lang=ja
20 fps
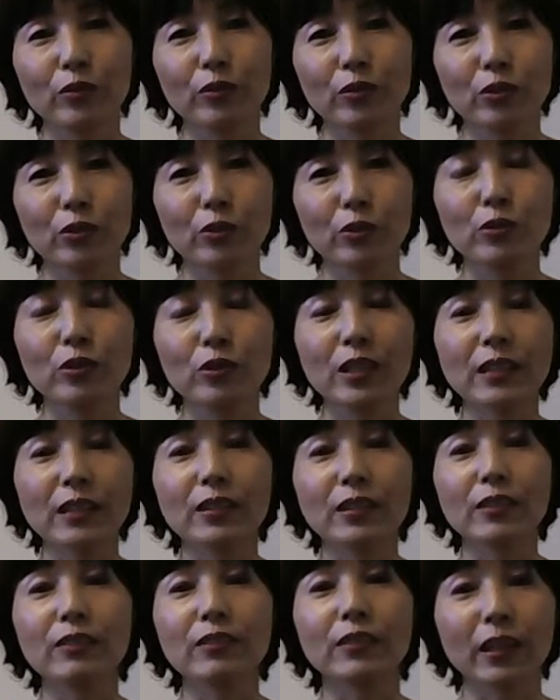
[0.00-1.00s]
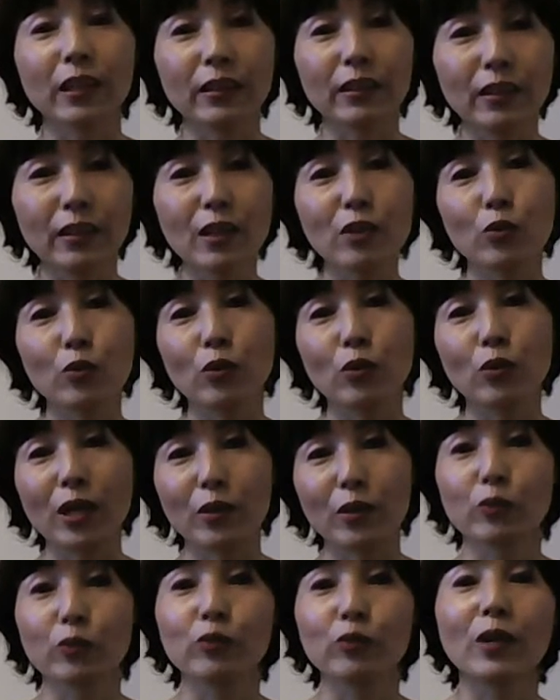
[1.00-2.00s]
作り出せるんだったら将来
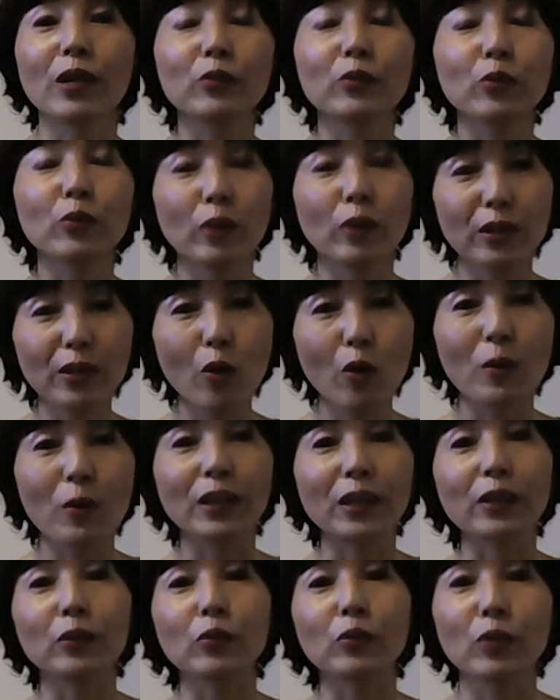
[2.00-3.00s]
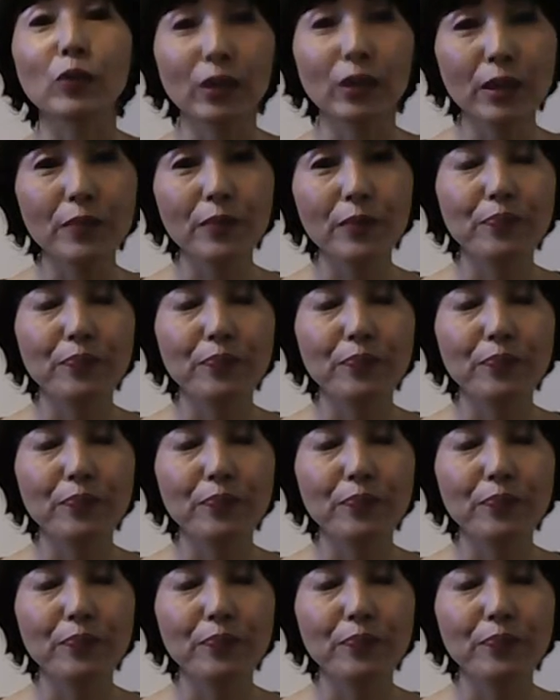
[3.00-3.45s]
の不安とかねお化けとかね